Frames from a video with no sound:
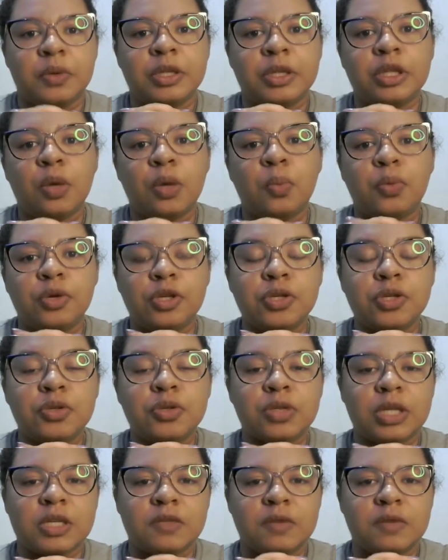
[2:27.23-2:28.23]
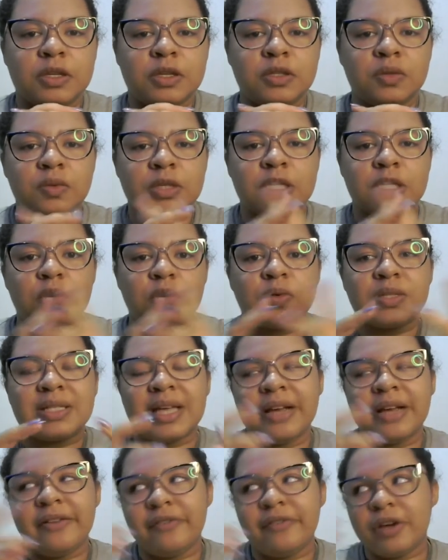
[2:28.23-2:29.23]
Então, por isso que às vezes você
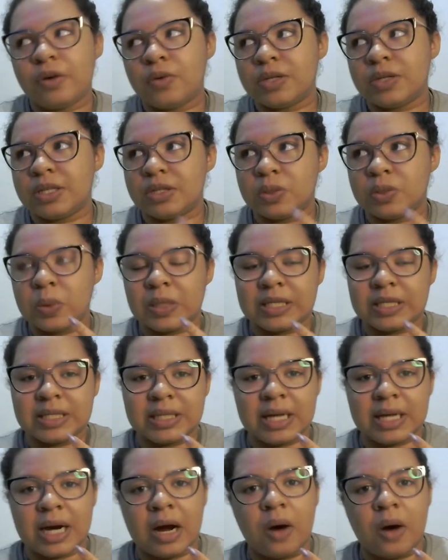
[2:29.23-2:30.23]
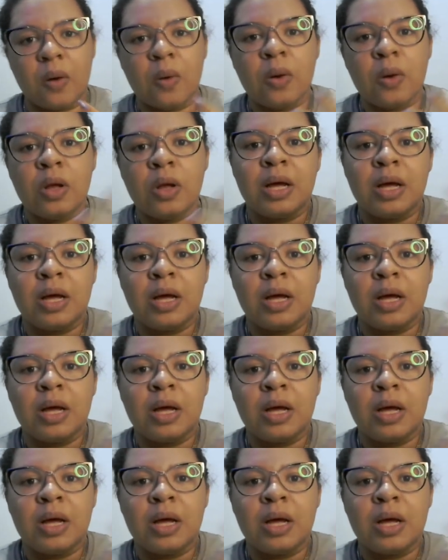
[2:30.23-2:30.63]
consegue ver coisas do astral